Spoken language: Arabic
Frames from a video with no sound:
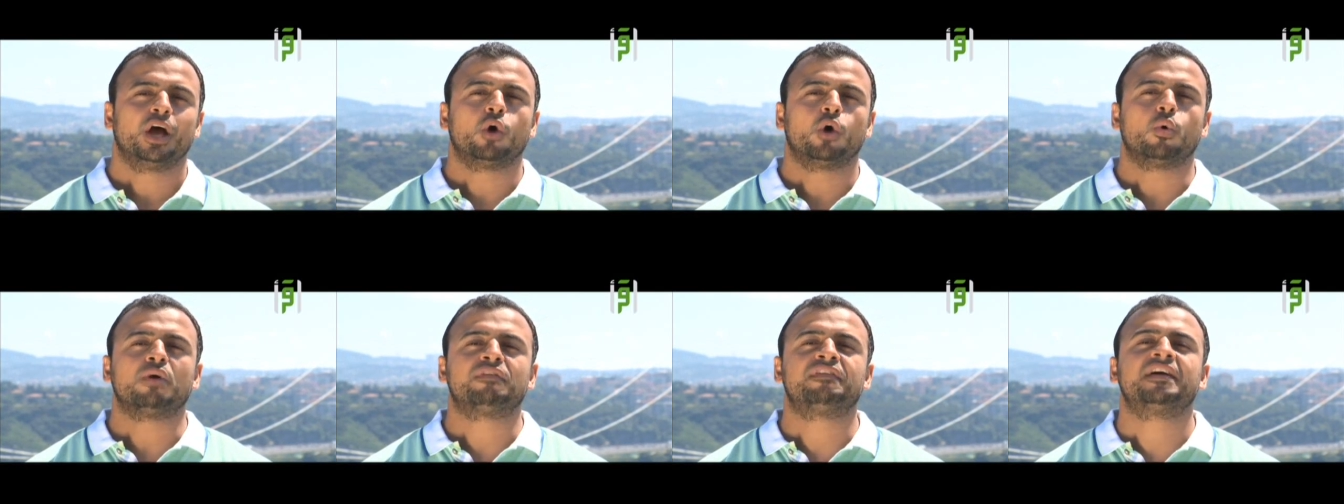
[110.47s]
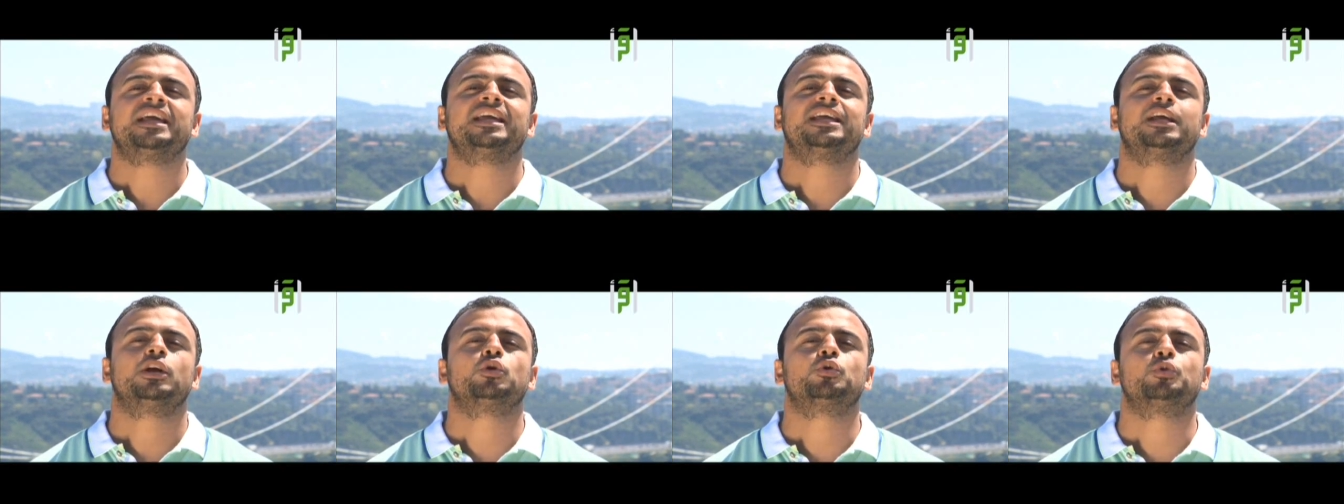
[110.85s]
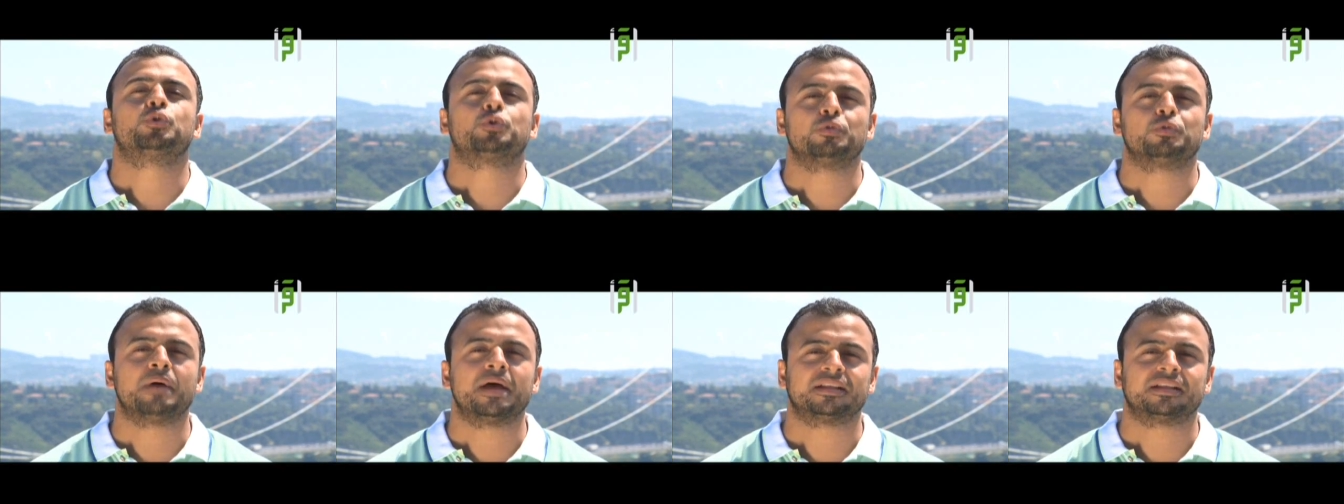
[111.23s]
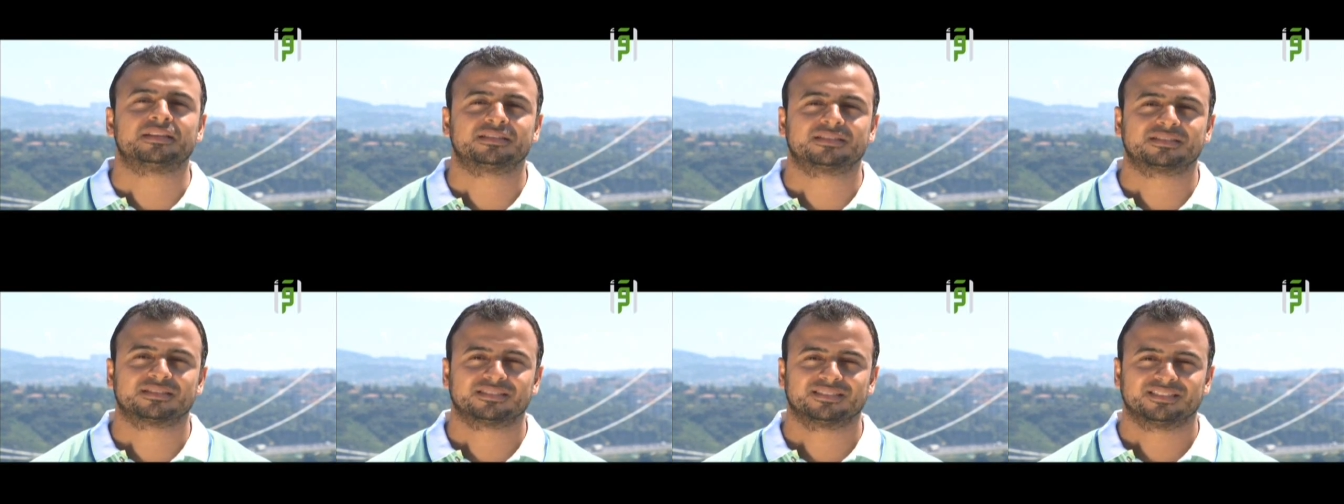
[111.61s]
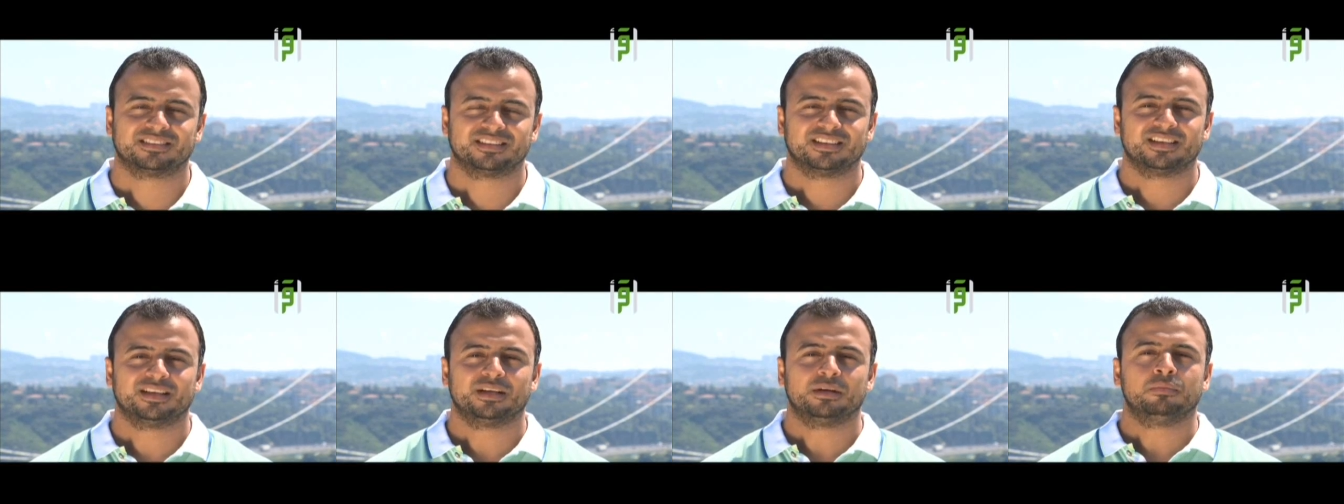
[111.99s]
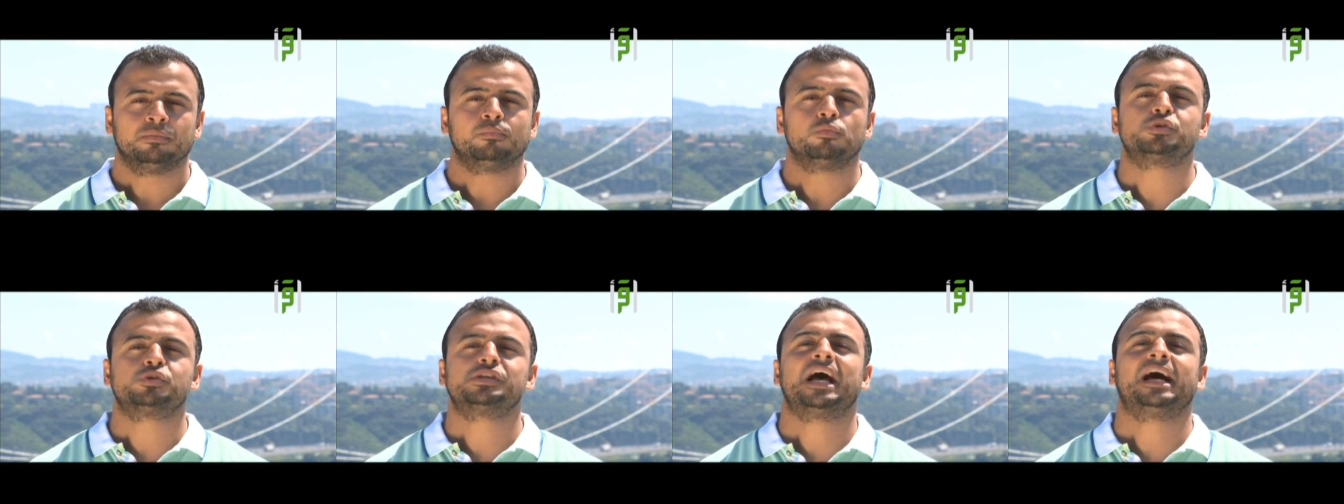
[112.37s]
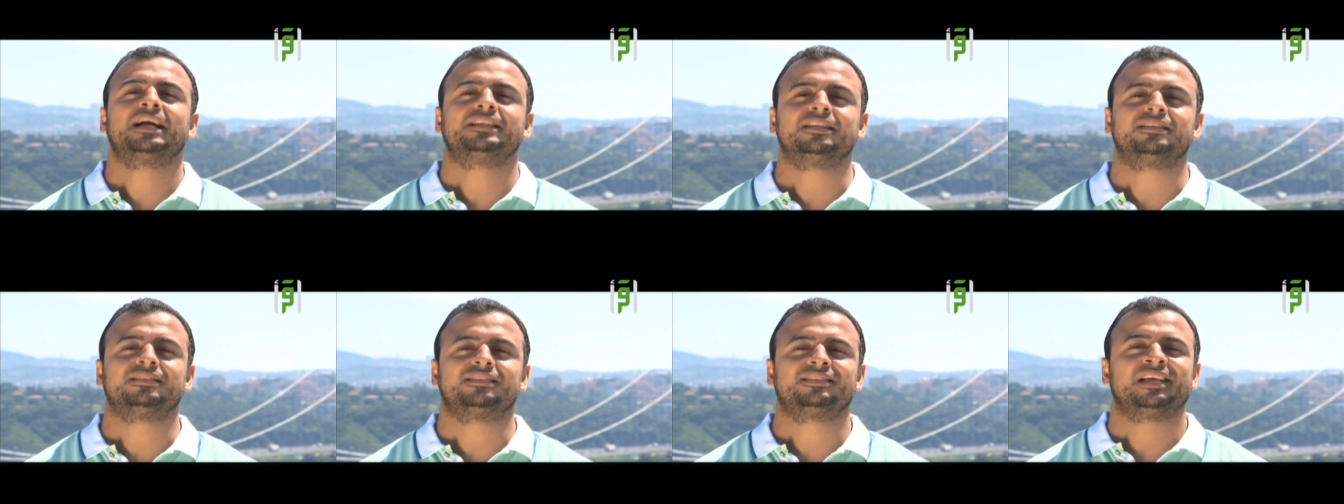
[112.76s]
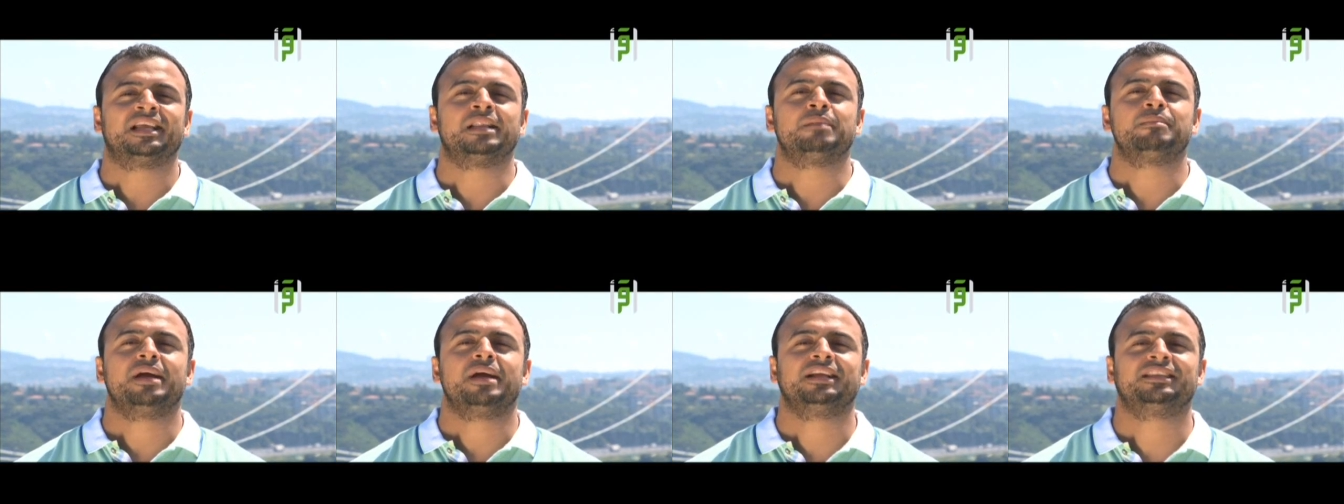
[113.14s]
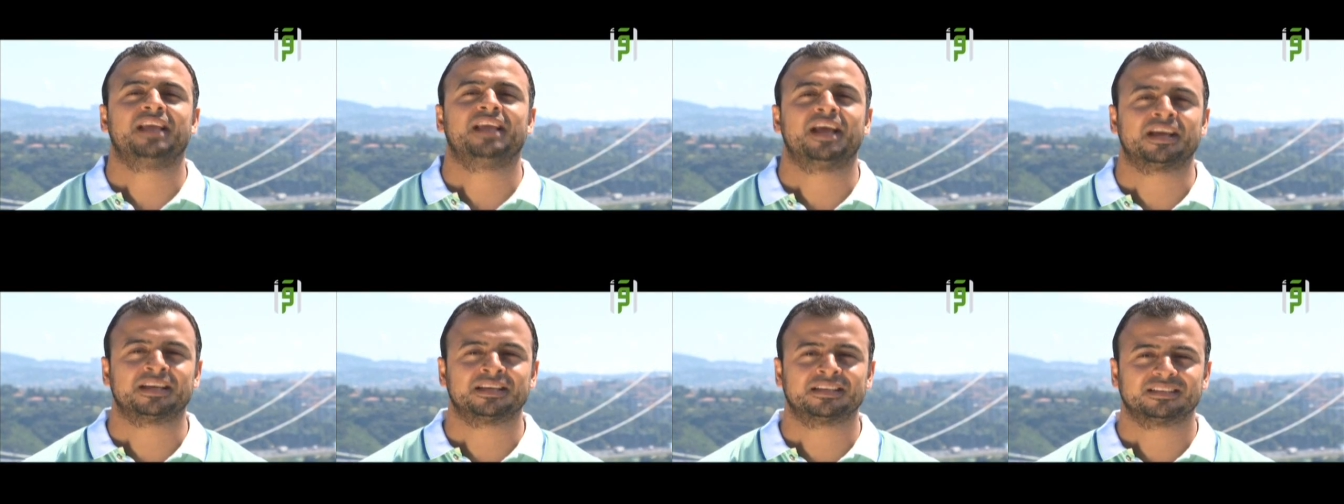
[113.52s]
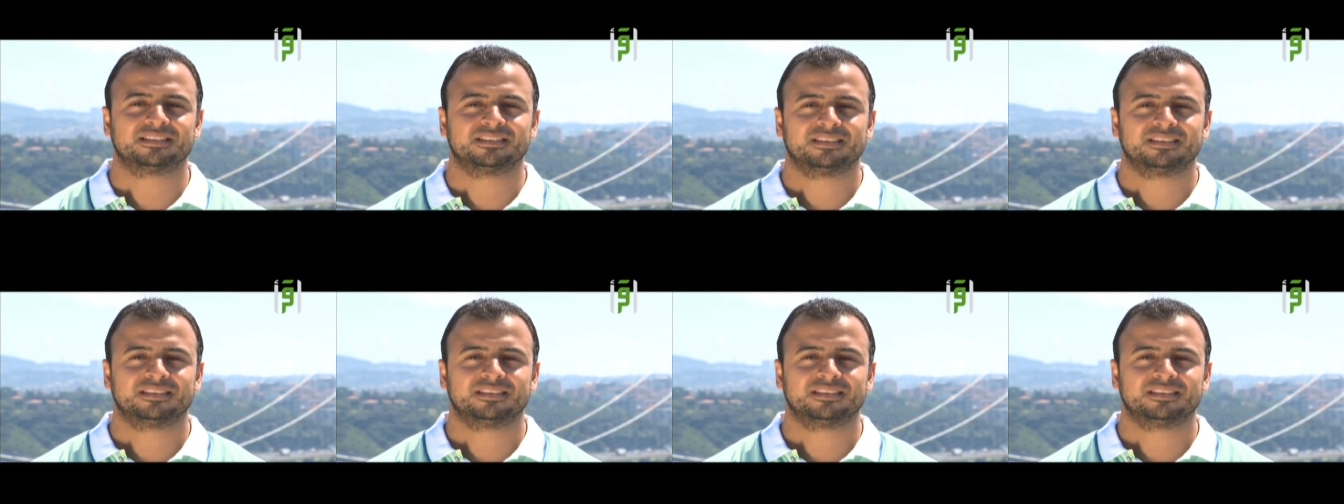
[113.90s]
هو فك الكروبات مساعده المحتاج